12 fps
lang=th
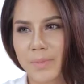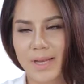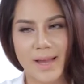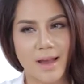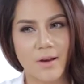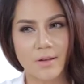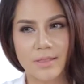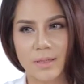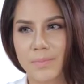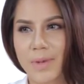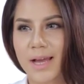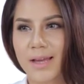ไม่กล้าออก
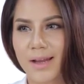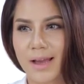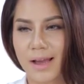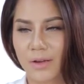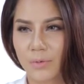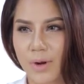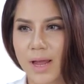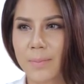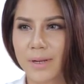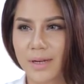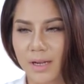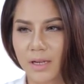จากบ้านนะคะ เวลา
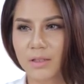ไปไหน